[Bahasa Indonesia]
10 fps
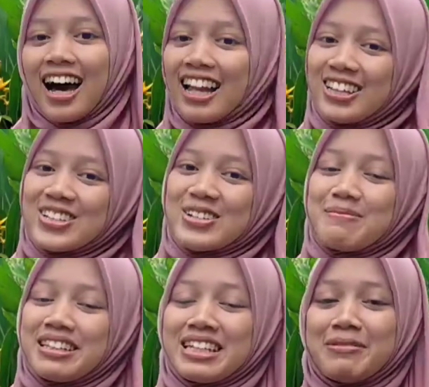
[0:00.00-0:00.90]
Halo
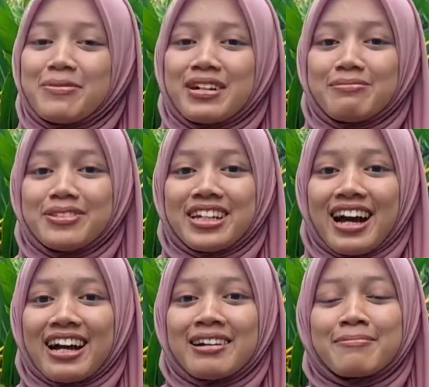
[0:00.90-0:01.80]
Sobat Ilmuwan
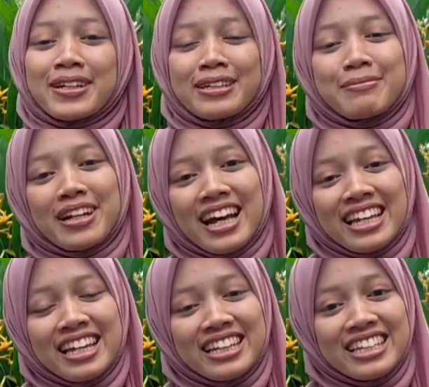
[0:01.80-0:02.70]
Muda, bertemu
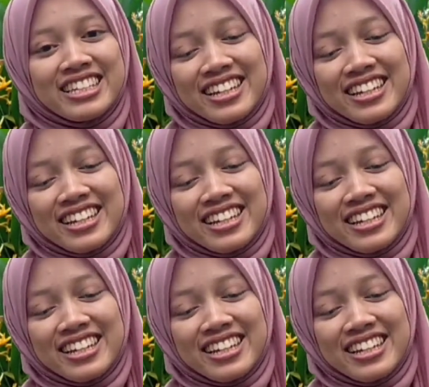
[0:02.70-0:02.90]
lagi di